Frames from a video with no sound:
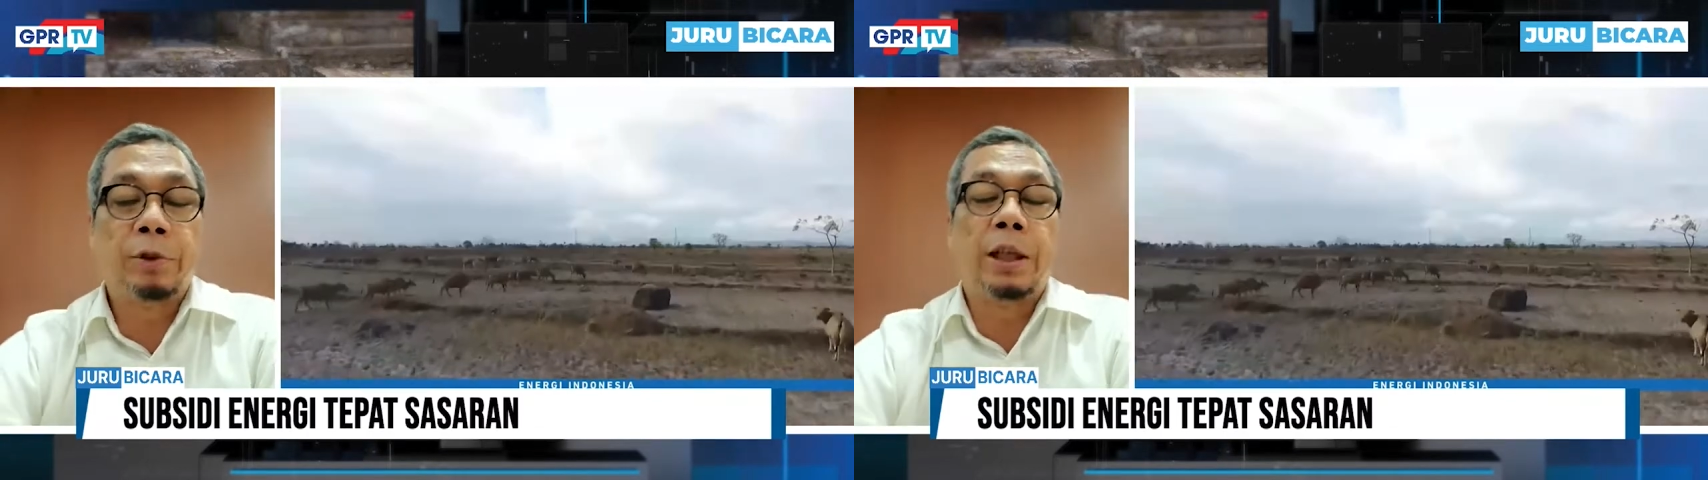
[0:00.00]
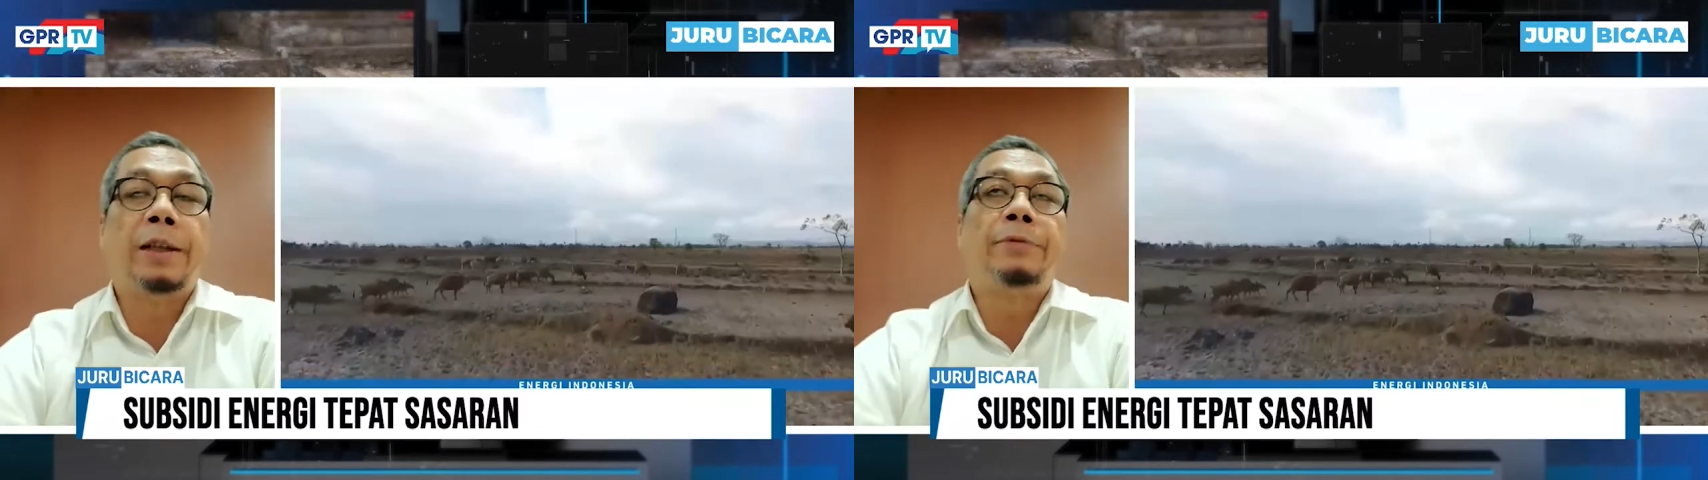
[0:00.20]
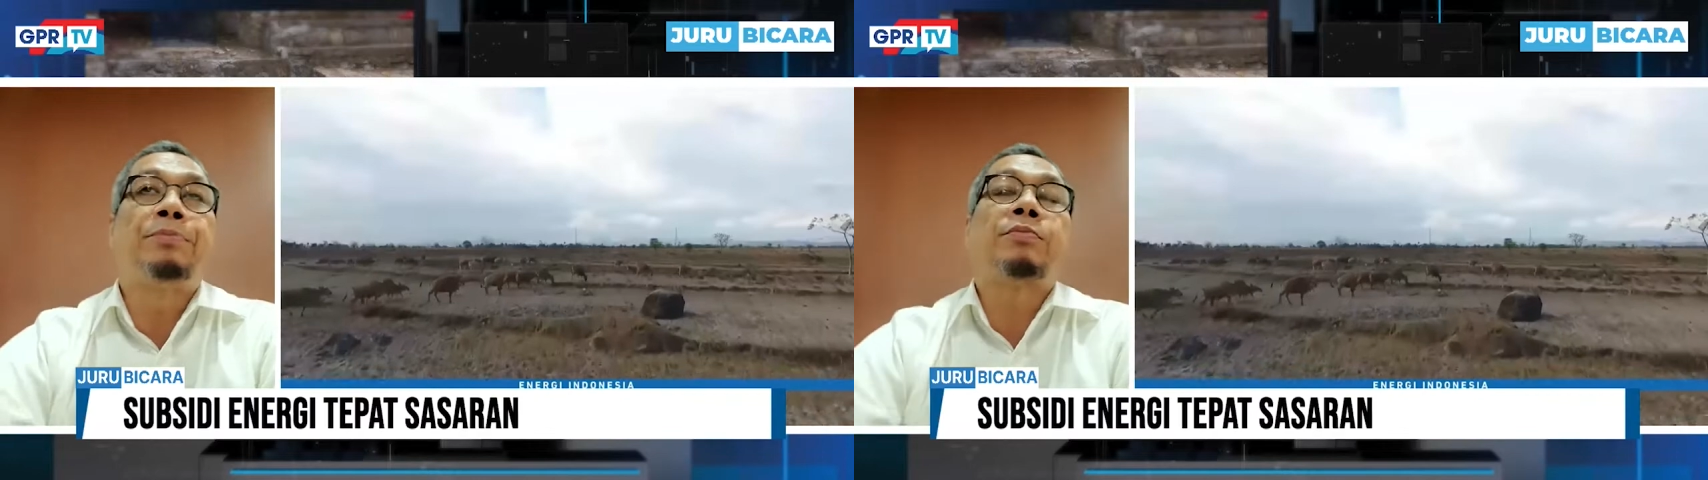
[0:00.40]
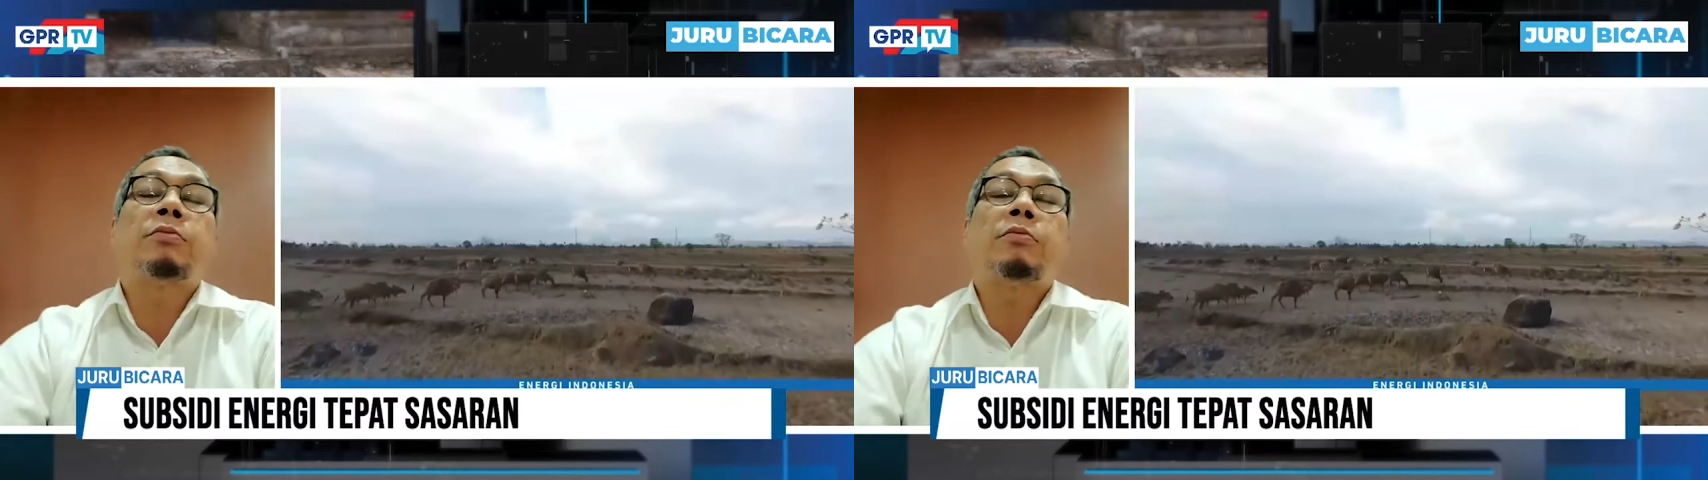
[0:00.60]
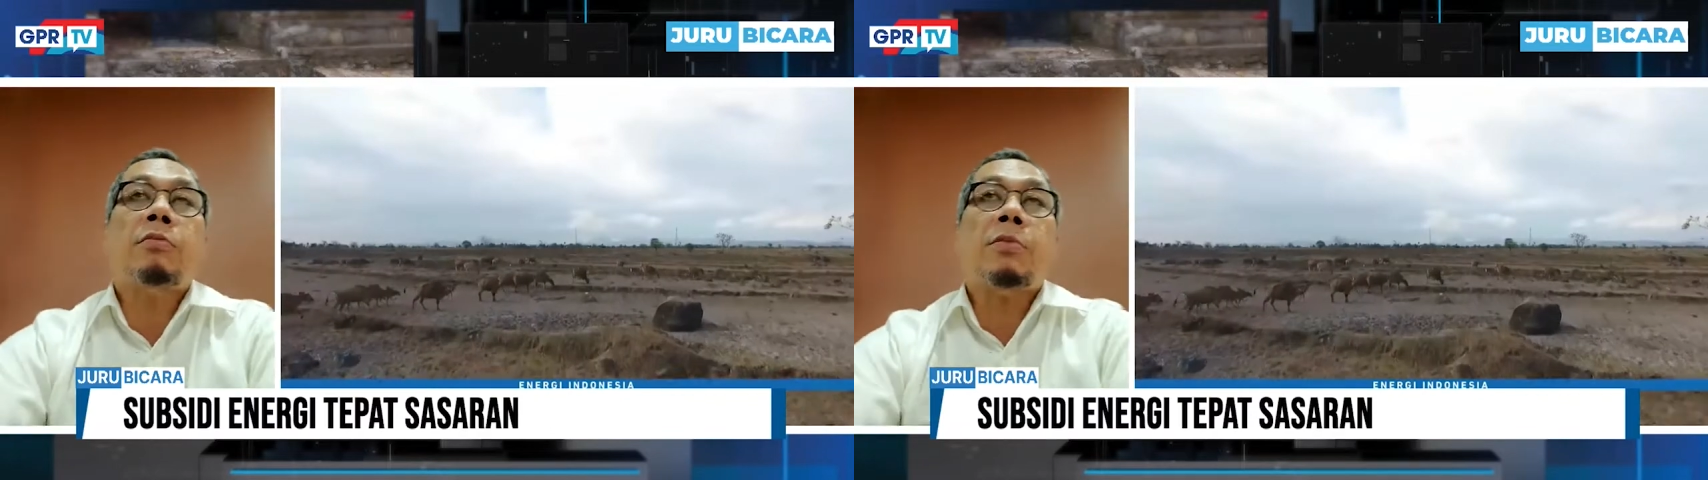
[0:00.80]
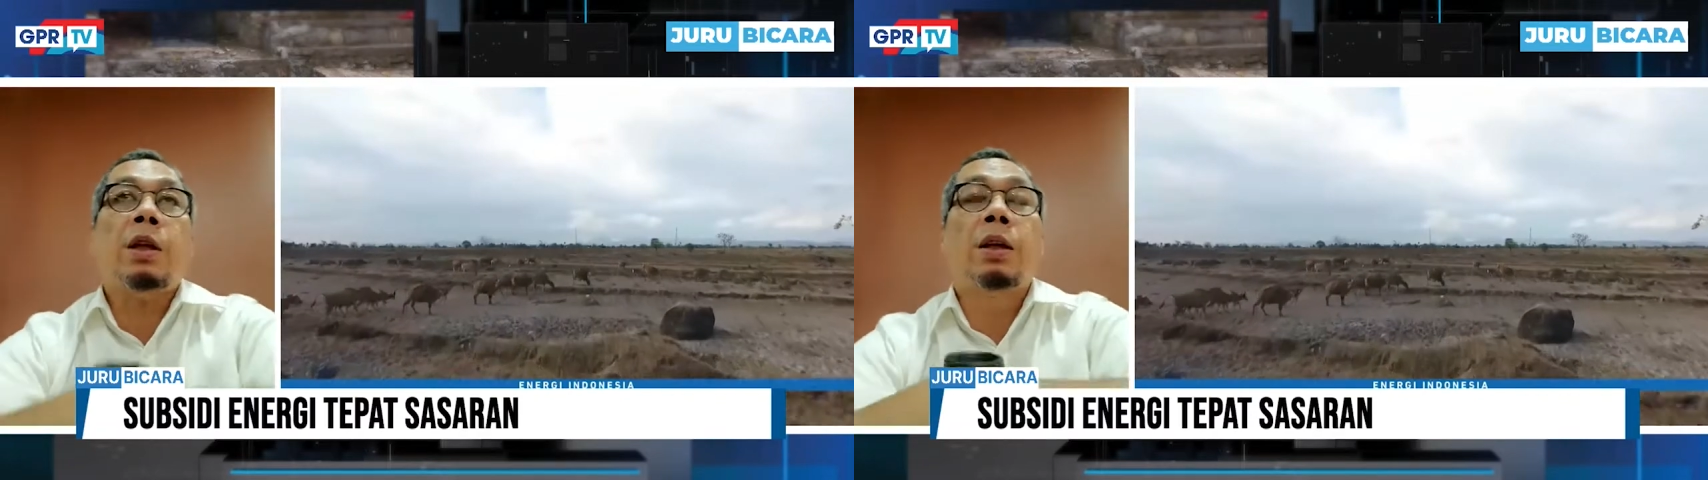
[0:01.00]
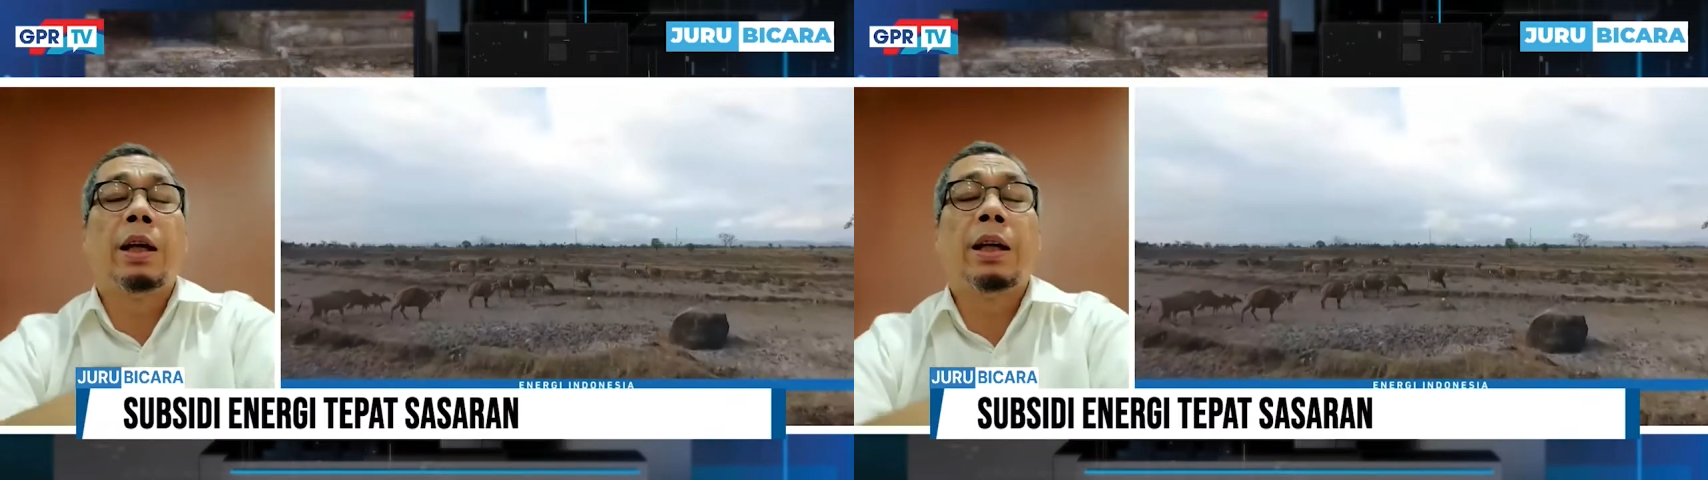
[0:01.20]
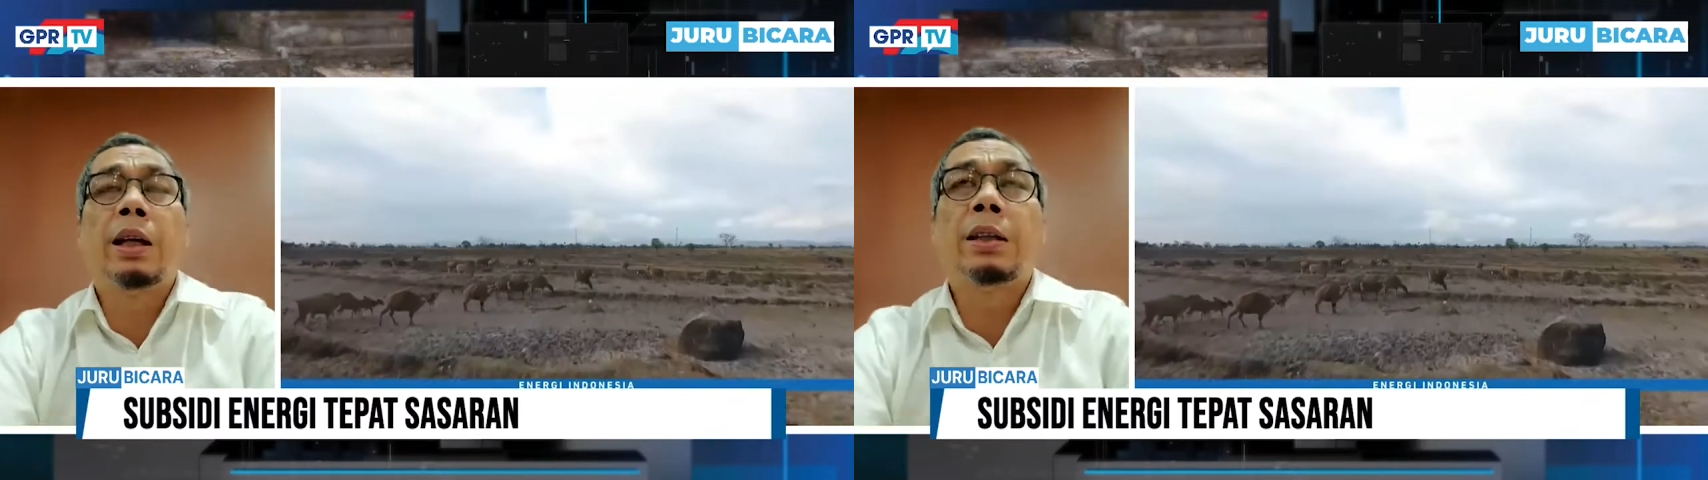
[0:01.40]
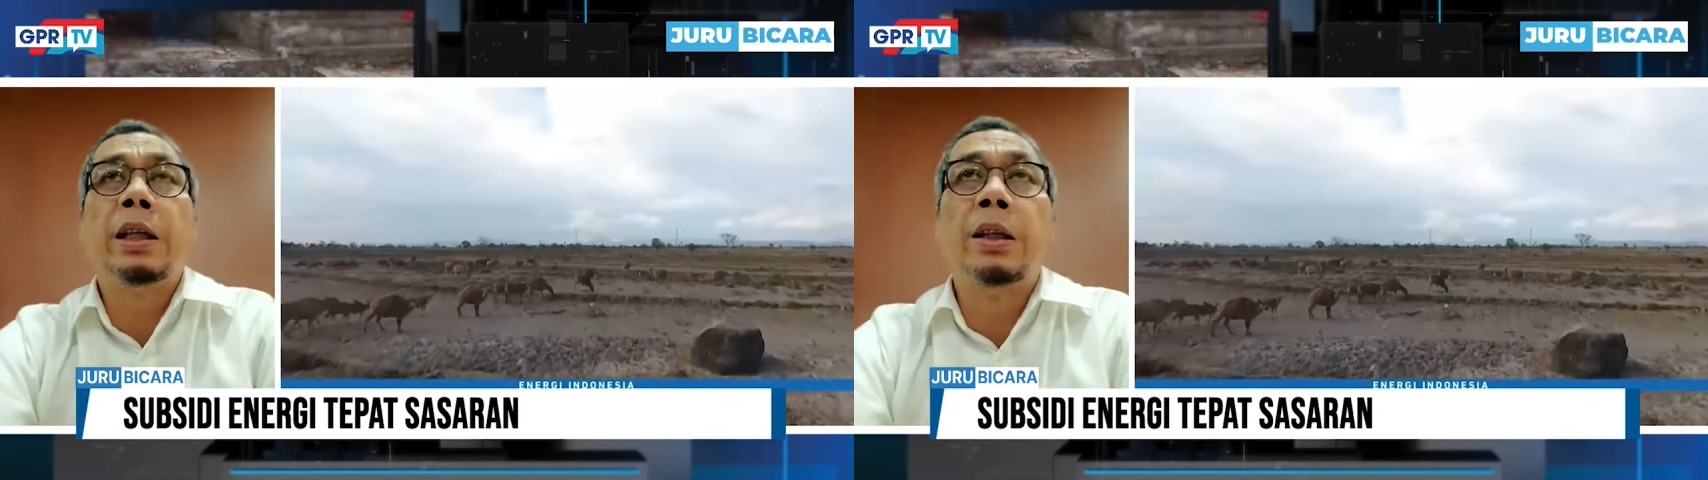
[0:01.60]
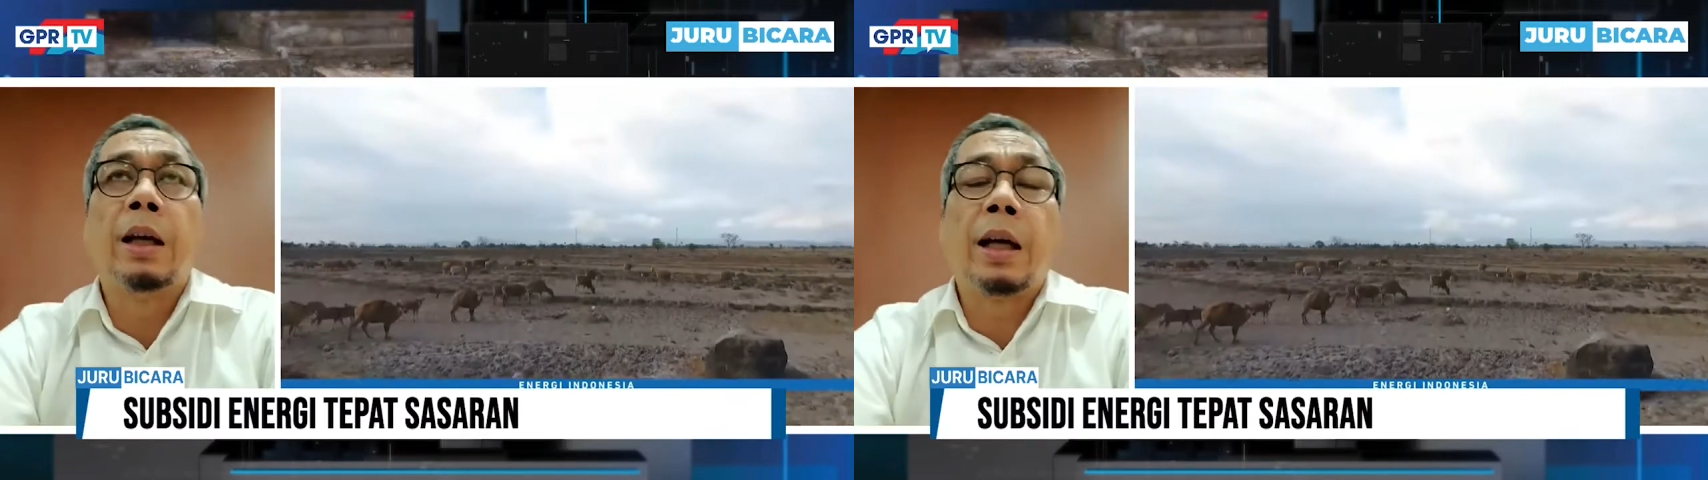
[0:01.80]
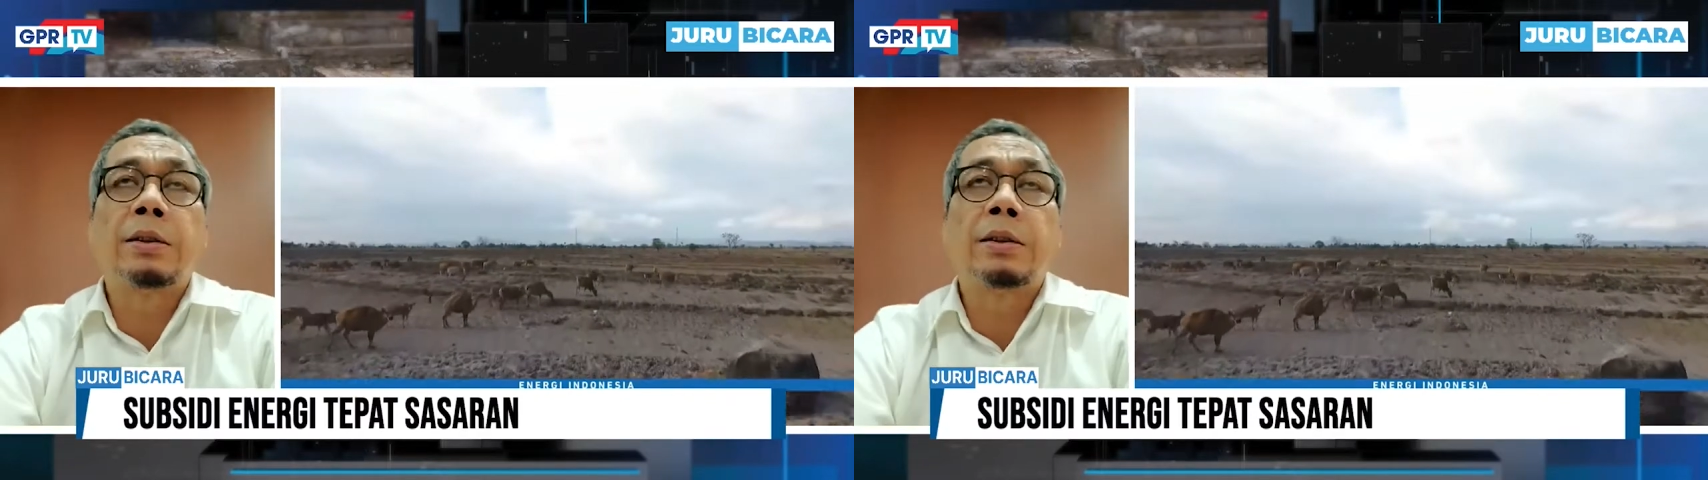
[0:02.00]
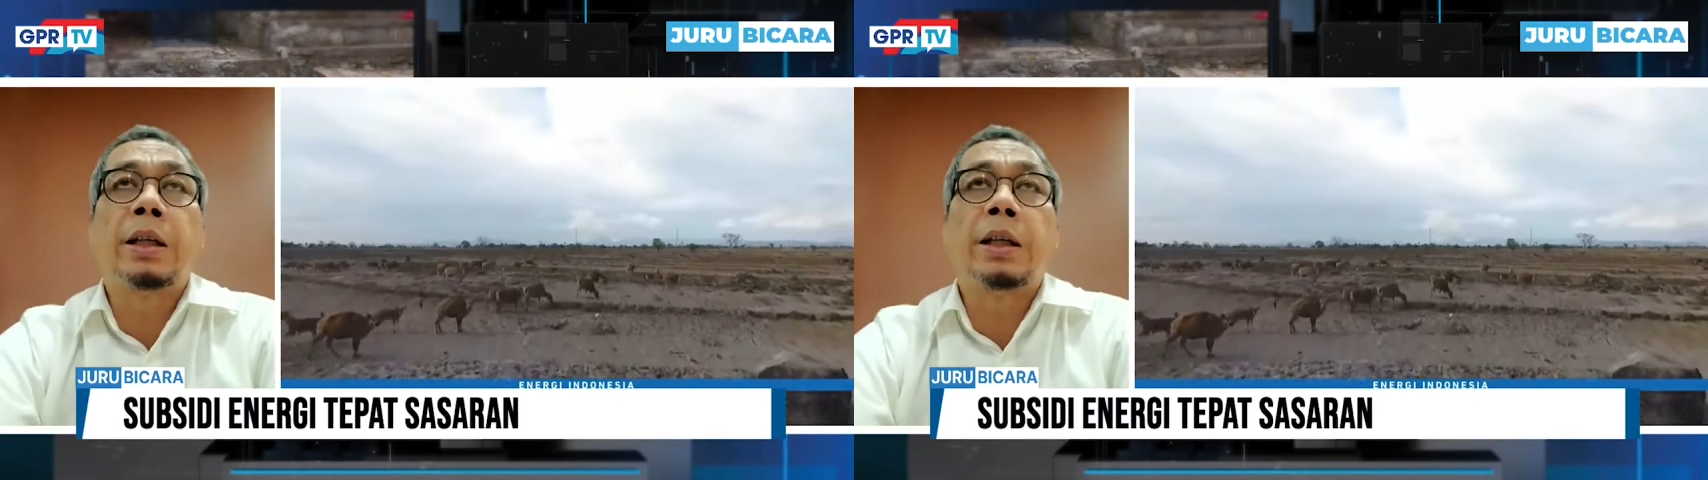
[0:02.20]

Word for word: ya Nah, yang ketiga, saya